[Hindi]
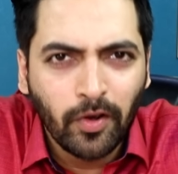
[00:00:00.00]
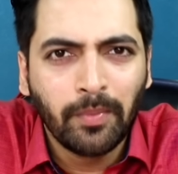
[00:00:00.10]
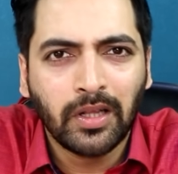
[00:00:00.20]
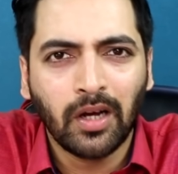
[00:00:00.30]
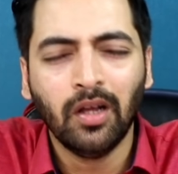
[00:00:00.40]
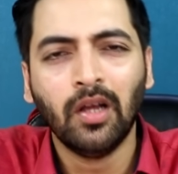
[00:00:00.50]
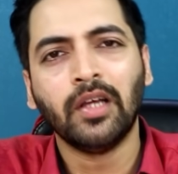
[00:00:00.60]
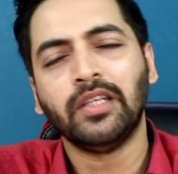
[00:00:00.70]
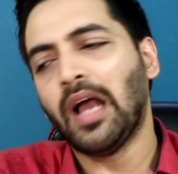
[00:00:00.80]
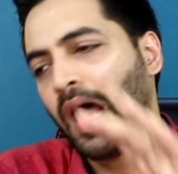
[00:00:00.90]
वॉरफेयर में था
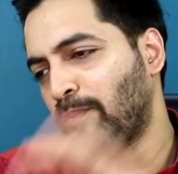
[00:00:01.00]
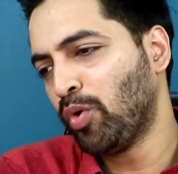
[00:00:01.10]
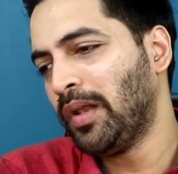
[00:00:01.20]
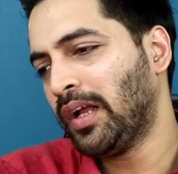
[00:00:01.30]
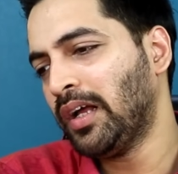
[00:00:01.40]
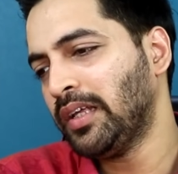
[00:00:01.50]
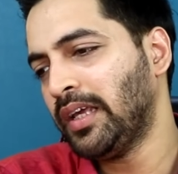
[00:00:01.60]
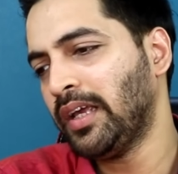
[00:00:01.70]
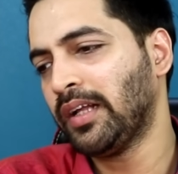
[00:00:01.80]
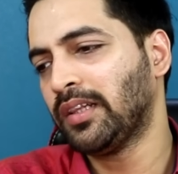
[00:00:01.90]
ये आपको मिलेगा
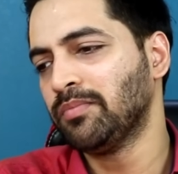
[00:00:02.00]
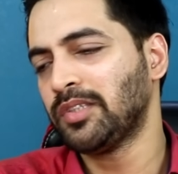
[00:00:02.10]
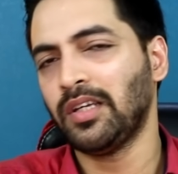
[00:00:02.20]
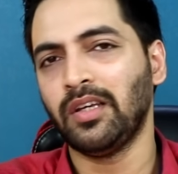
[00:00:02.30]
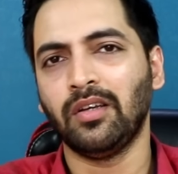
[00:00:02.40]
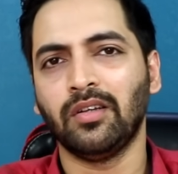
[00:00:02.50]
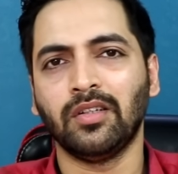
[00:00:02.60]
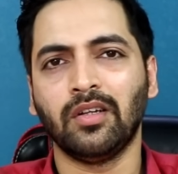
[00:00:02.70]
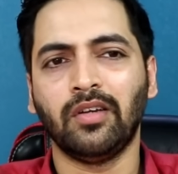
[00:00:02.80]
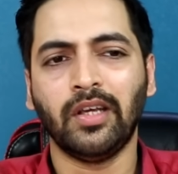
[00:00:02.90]
ये एकदम से
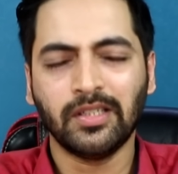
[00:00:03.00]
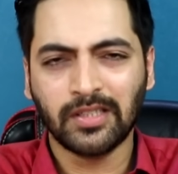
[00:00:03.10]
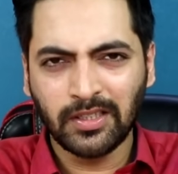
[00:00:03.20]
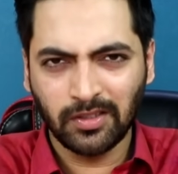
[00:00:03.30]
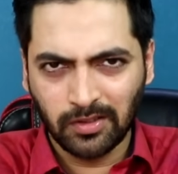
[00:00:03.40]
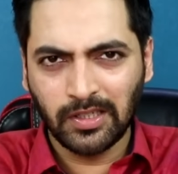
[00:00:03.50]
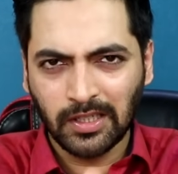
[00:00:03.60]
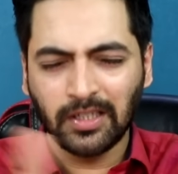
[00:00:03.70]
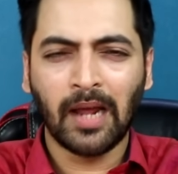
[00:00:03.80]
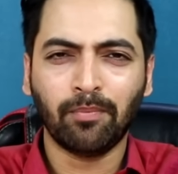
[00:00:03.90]
रेगिस्तान
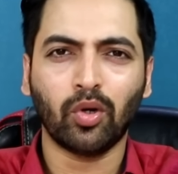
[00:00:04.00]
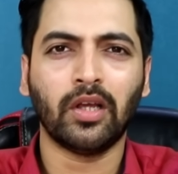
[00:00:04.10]
जैसा टाइप